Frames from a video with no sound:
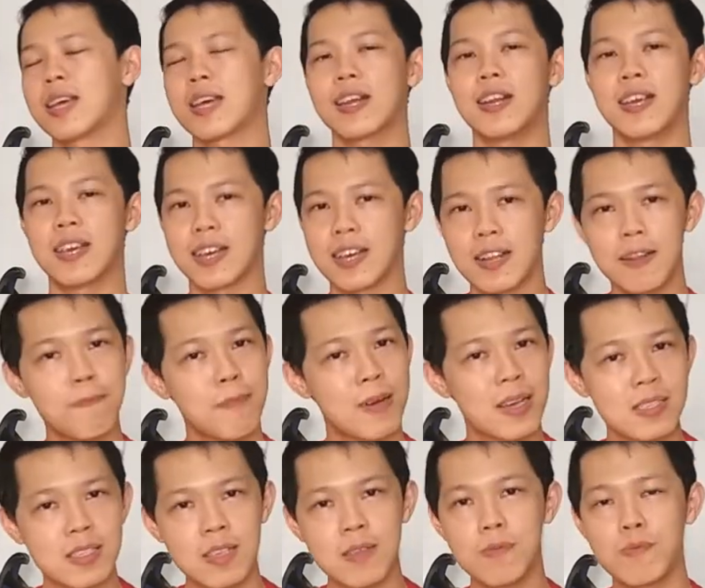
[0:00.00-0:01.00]
Technical
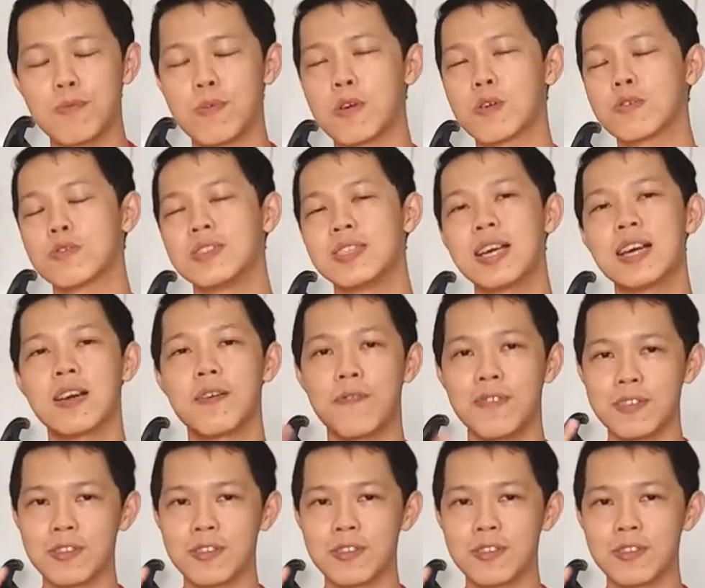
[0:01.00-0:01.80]
pasti fokusnya ke